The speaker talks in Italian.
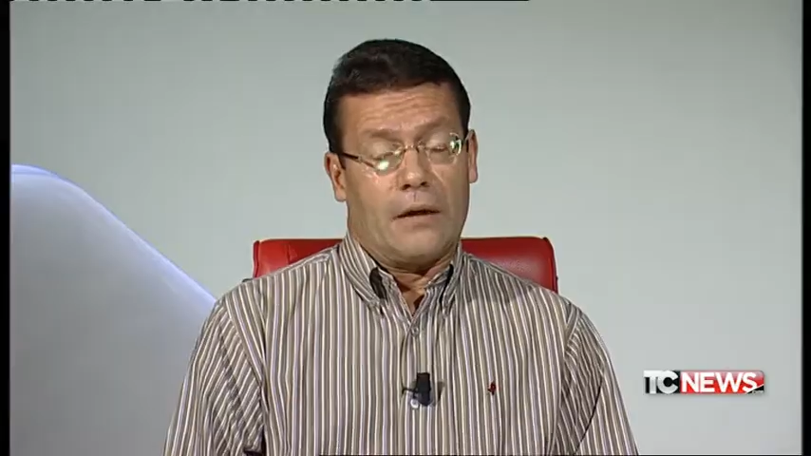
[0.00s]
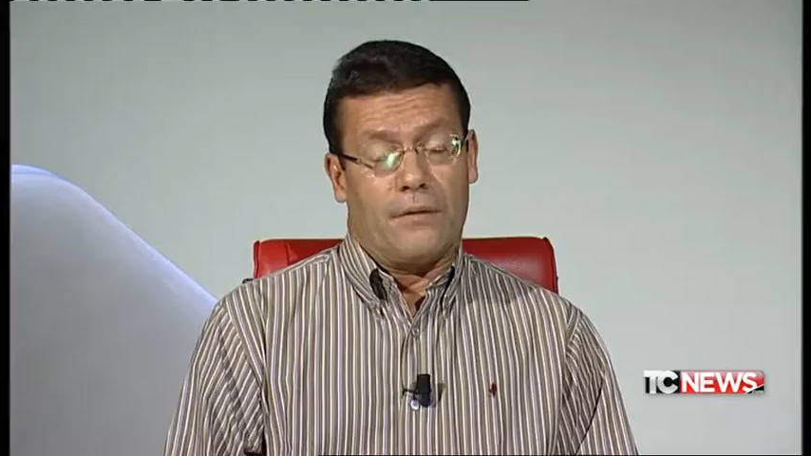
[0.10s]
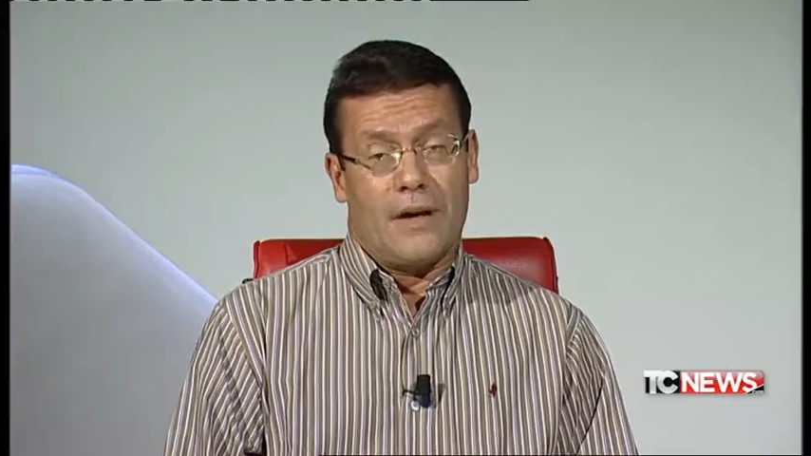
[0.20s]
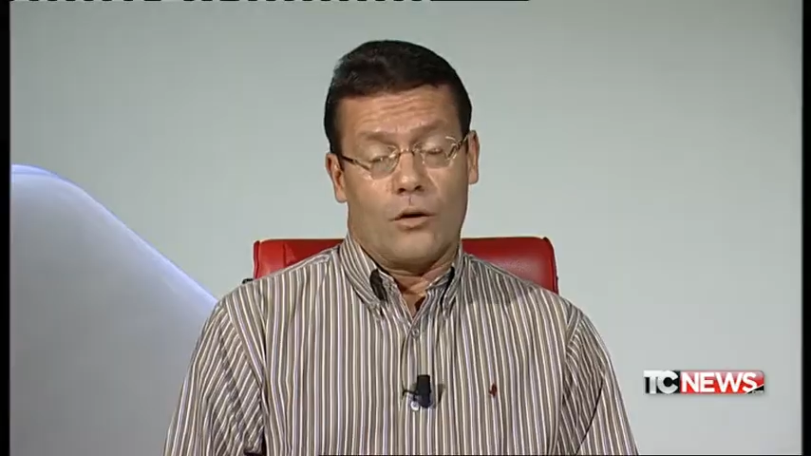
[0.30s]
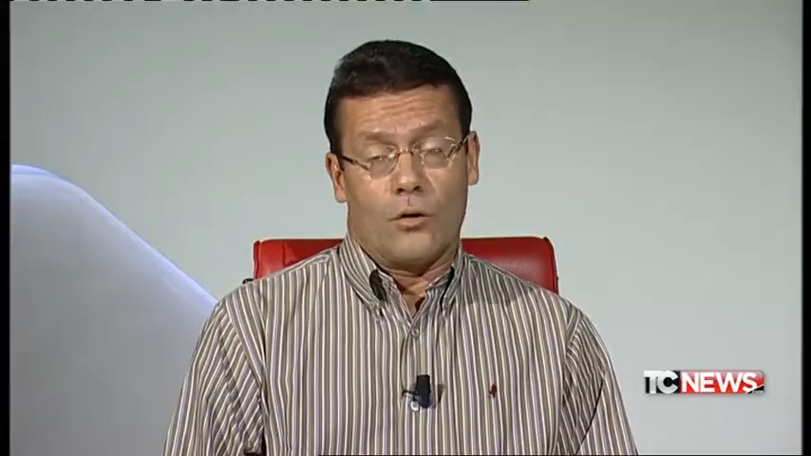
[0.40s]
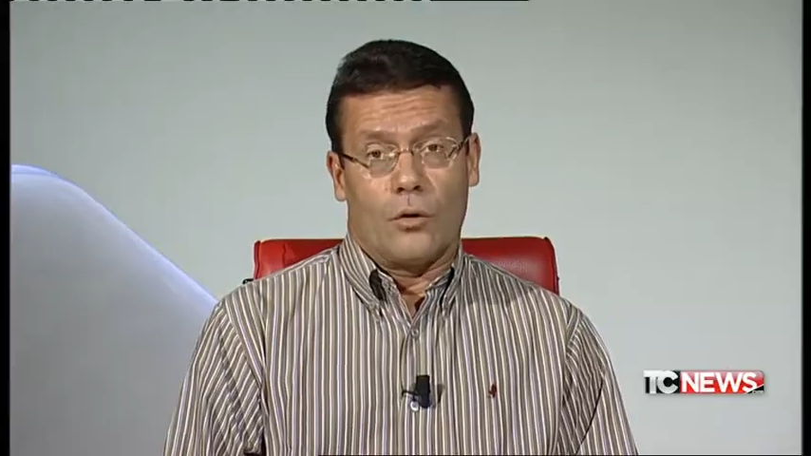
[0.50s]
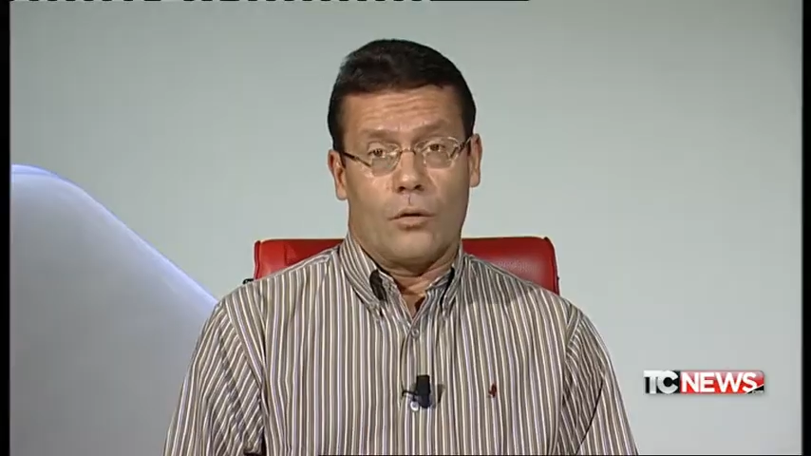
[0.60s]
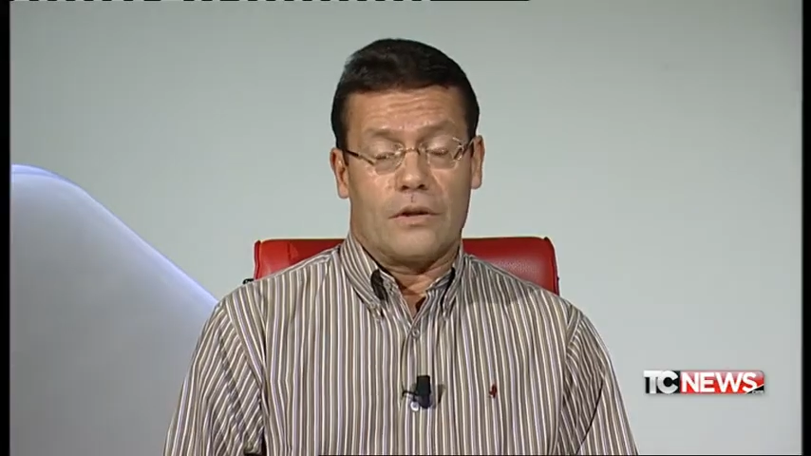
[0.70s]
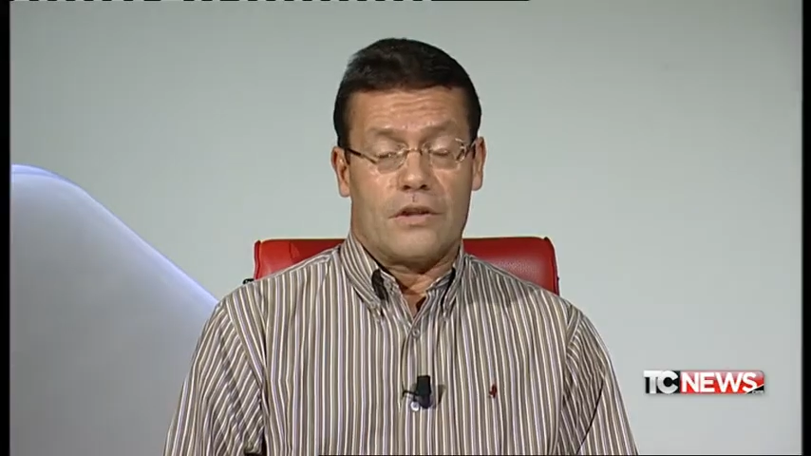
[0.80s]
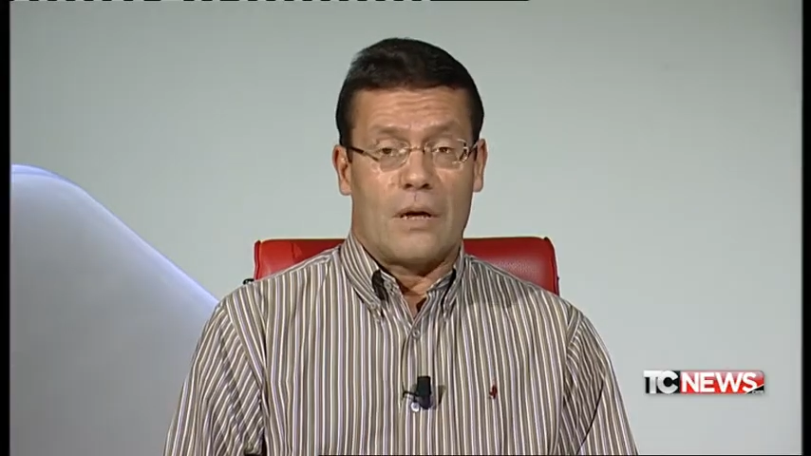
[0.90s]

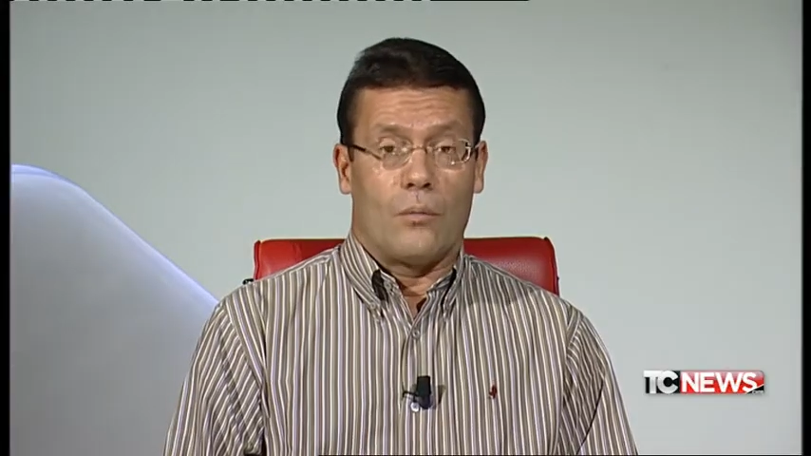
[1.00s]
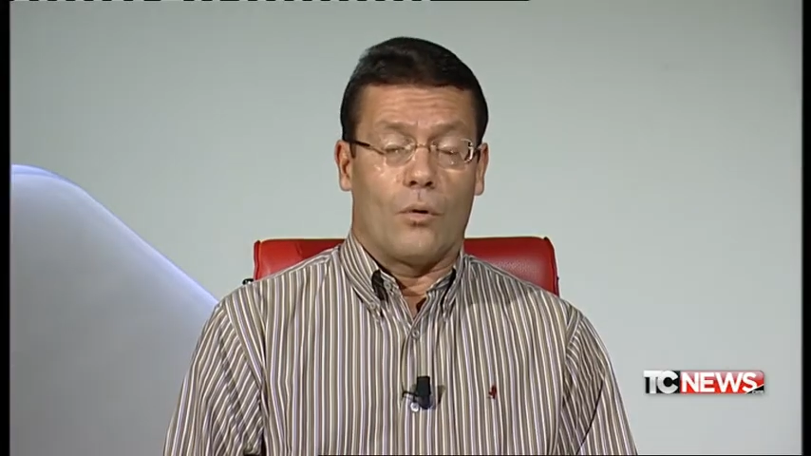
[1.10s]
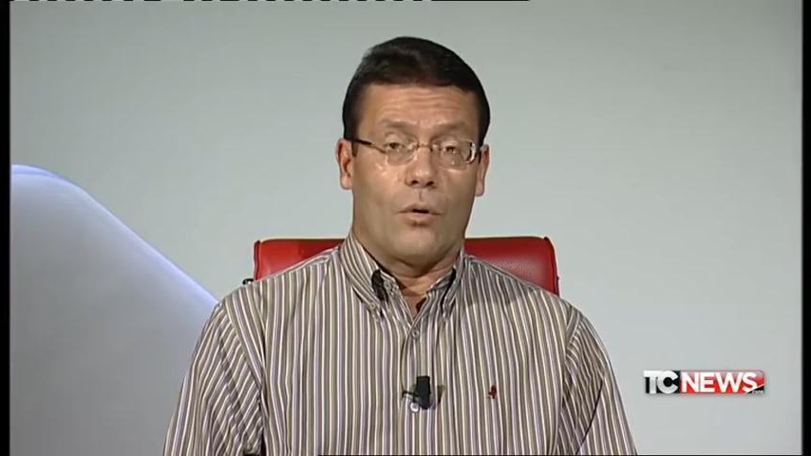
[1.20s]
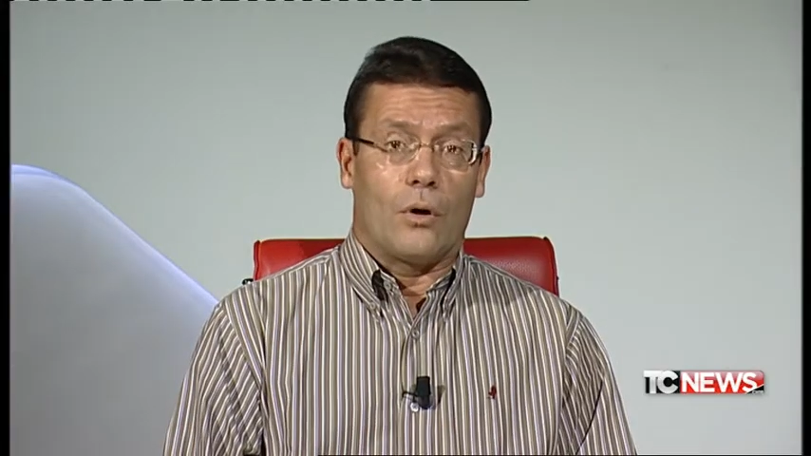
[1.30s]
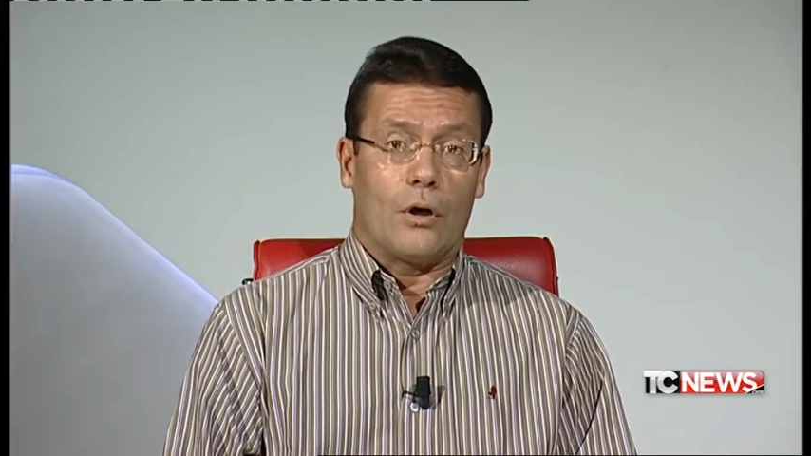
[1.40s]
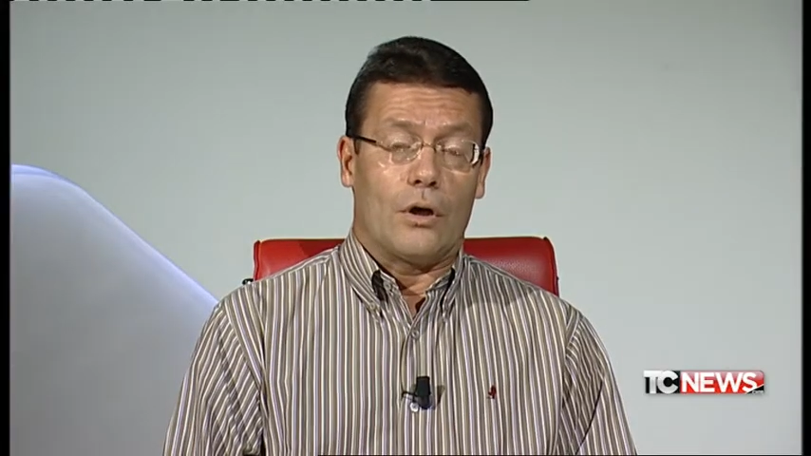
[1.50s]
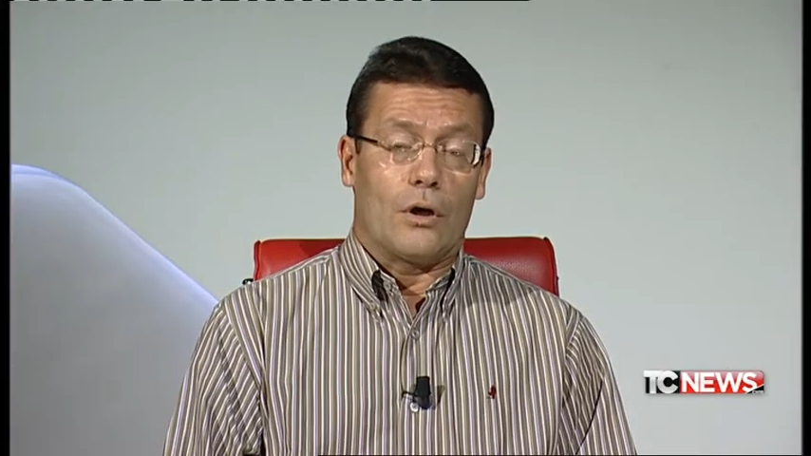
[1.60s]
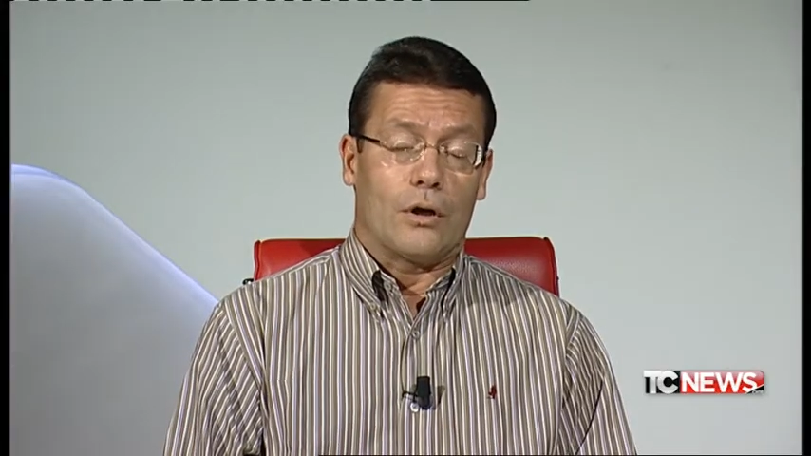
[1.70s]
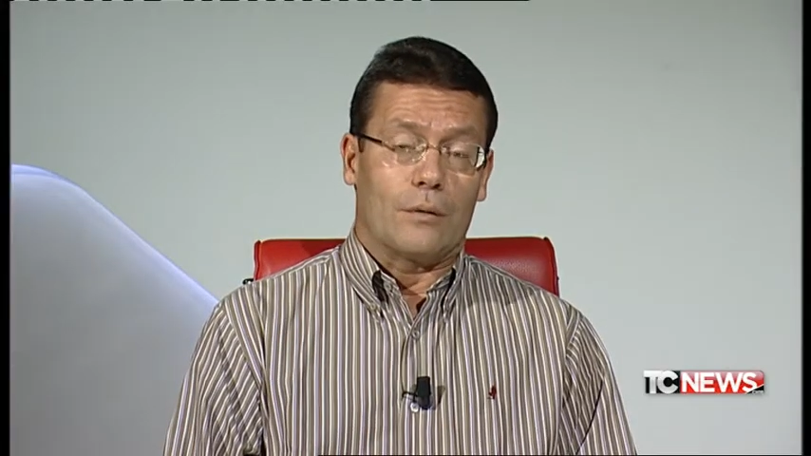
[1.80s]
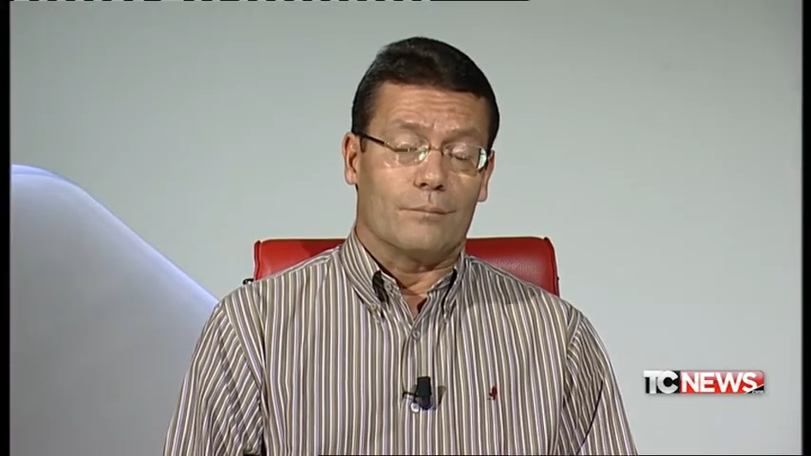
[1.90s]
fanno, diciamo,
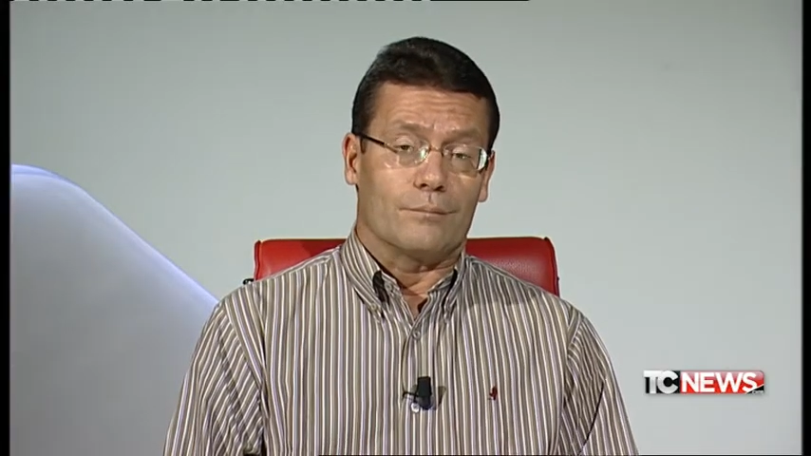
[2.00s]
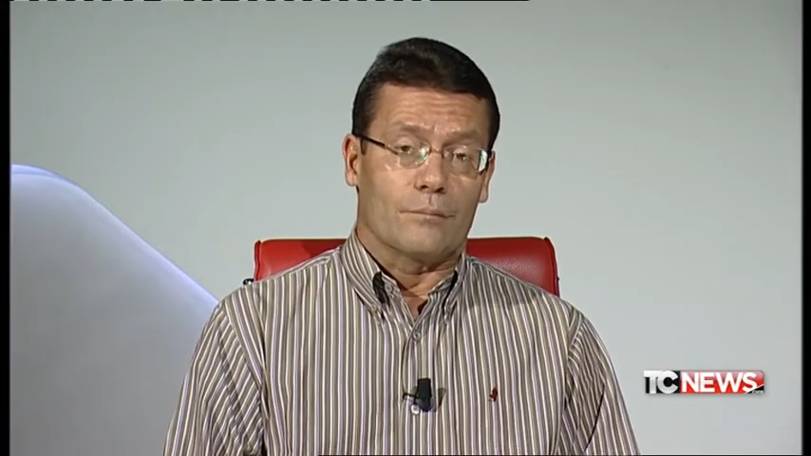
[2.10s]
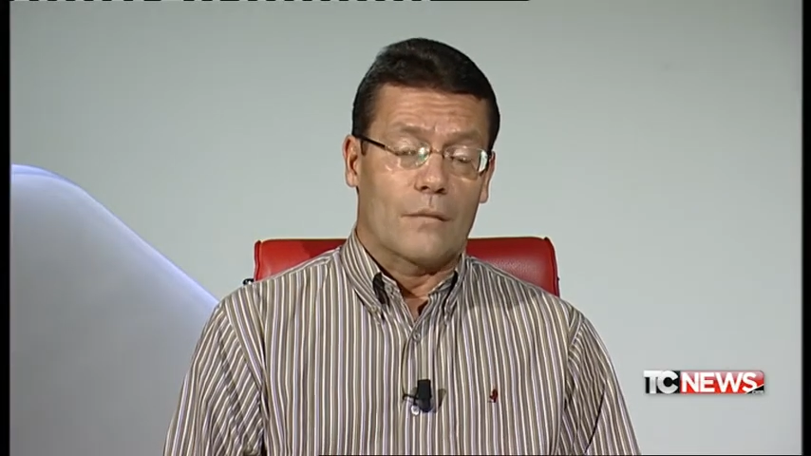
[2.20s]
ehm,